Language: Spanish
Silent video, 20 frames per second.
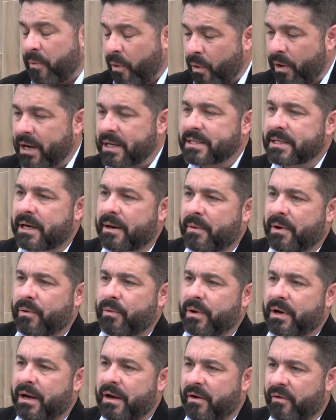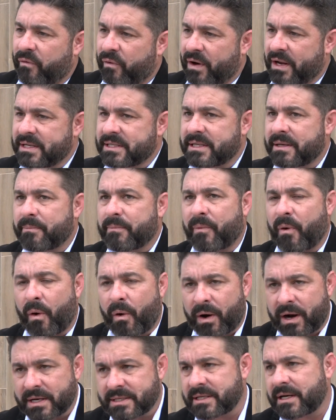pónganse la vacuna de la influenza,
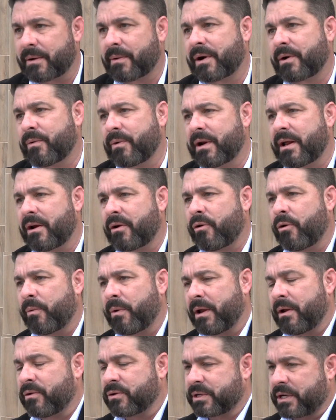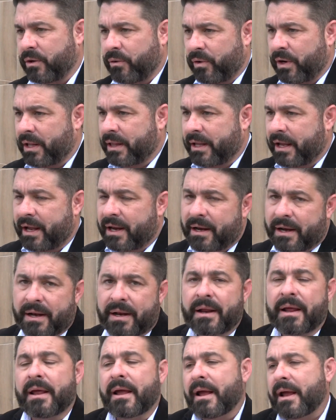pónganse la vacuna del COVID, los que no la tienen,
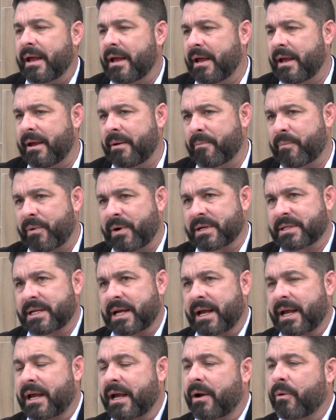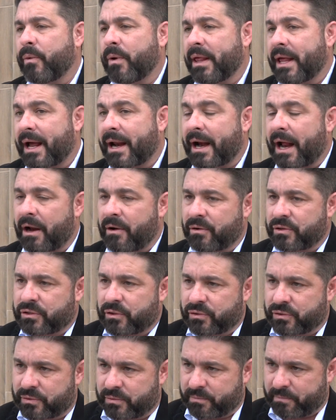y pues hay que cuidar a
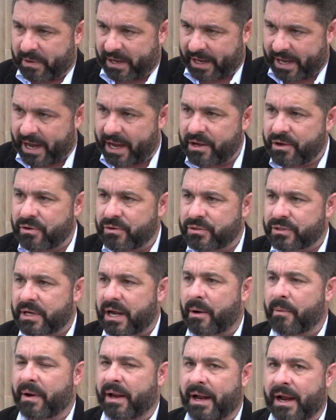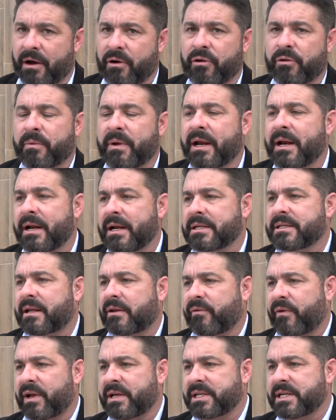nuestros pequeños, abrigarlos bien en estas
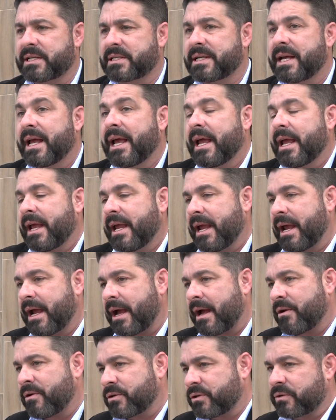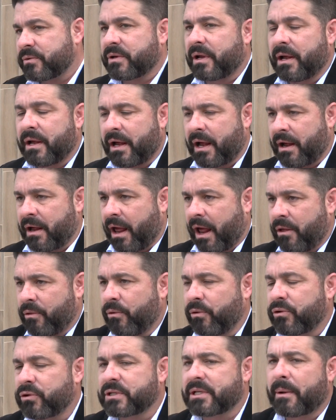fechas y a nuestros eh,
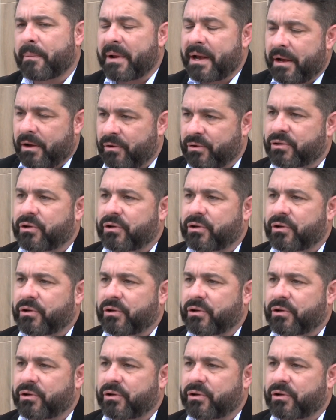adultos también.